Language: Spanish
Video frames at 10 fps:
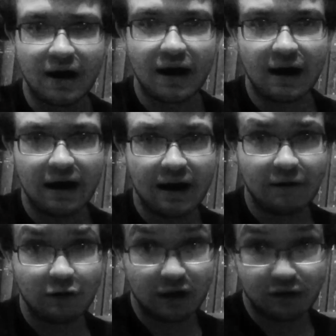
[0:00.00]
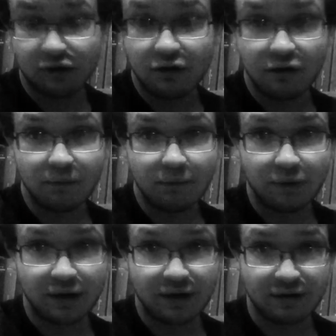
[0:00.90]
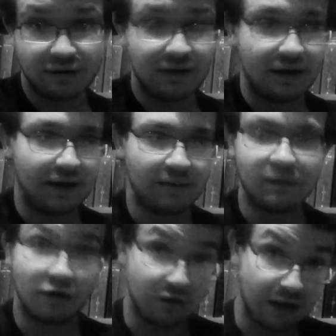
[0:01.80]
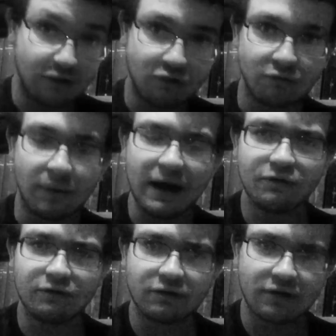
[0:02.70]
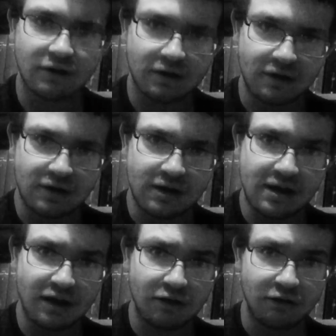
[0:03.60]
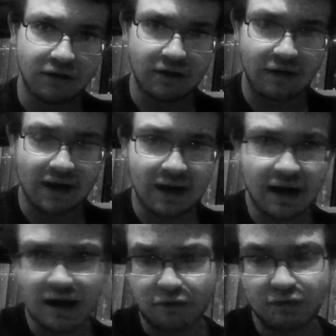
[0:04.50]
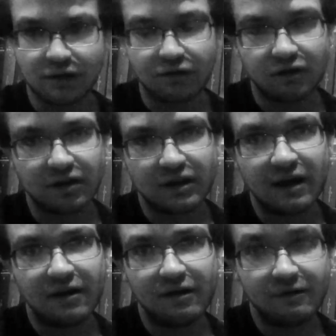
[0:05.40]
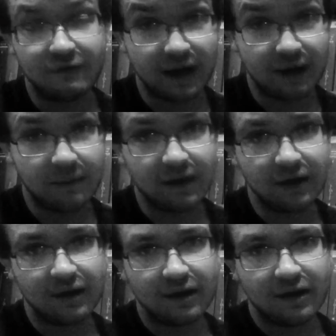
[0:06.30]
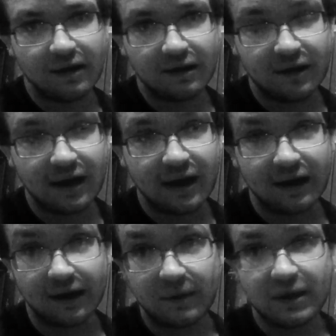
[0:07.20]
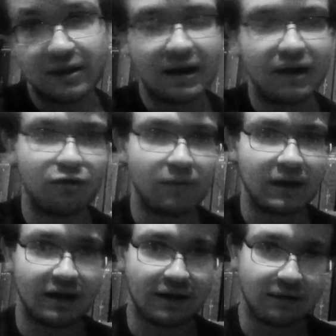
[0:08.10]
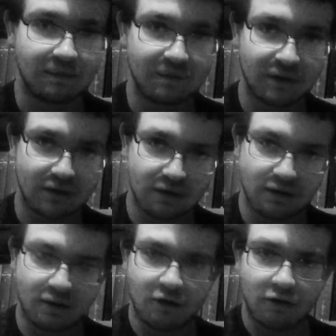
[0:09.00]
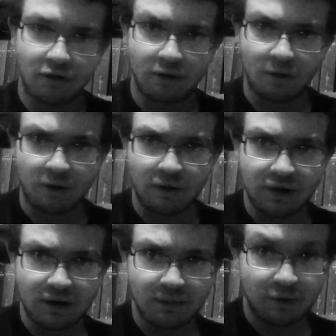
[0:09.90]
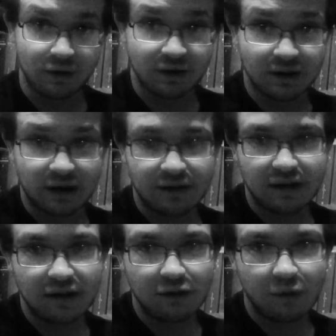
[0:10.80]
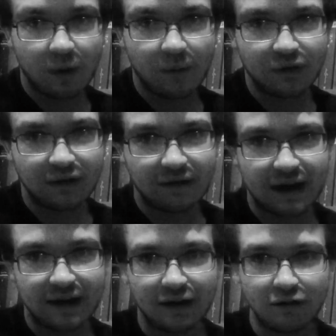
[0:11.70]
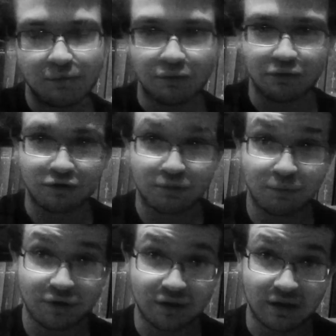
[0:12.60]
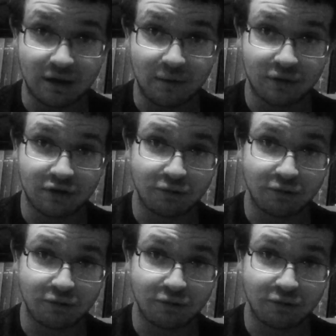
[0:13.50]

a la violación pues de, los derechos humanos, inclusive a acusaciones al régimen de crímenes de lesa humanidad. Hoy, por desgracia, no vamos a hablar de los puntos positivos y